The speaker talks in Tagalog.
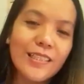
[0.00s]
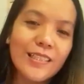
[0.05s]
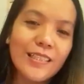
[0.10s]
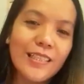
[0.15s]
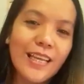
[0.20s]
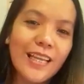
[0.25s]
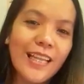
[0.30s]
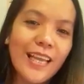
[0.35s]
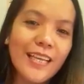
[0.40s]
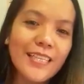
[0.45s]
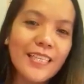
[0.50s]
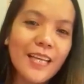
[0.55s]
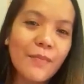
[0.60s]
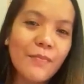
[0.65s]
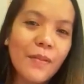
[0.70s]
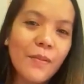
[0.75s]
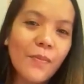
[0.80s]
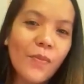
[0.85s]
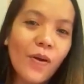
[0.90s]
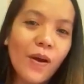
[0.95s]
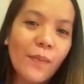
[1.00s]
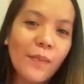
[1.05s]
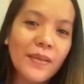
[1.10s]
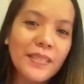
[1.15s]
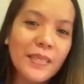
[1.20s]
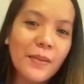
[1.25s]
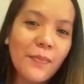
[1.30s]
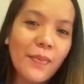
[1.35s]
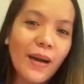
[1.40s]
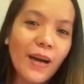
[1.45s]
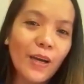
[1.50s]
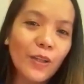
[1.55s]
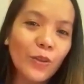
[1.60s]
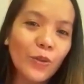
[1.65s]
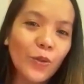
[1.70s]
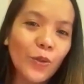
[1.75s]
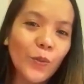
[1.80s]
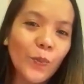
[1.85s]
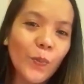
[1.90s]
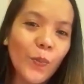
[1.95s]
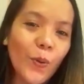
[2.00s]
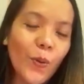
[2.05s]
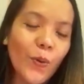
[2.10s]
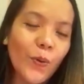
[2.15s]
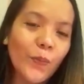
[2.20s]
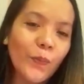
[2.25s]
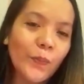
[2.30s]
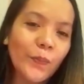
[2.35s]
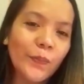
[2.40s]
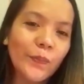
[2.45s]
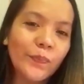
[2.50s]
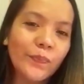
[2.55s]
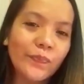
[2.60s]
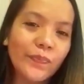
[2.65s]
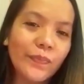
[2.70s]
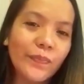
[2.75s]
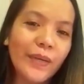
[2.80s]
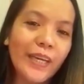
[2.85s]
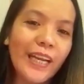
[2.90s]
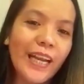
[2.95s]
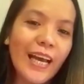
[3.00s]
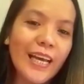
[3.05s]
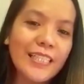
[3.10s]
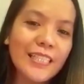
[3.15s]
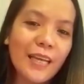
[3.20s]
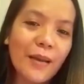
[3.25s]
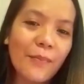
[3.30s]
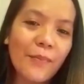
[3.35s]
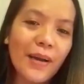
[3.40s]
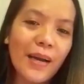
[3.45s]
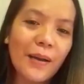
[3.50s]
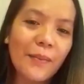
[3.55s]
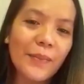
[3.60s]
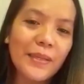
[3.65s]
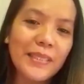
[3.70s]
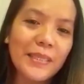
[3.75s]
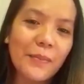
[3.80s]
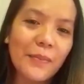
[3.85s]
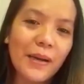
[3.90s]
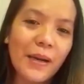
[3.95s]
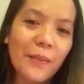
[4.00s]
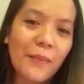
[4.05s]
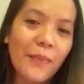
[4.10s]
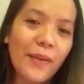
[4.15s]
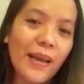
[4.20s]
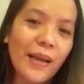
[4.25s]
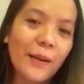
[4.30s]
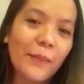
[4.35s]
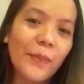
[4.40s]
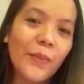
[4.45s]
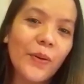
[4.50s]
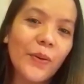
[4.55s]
Sana isama mo kami sa mga tour mo para kasama kami sa mga vlog mo.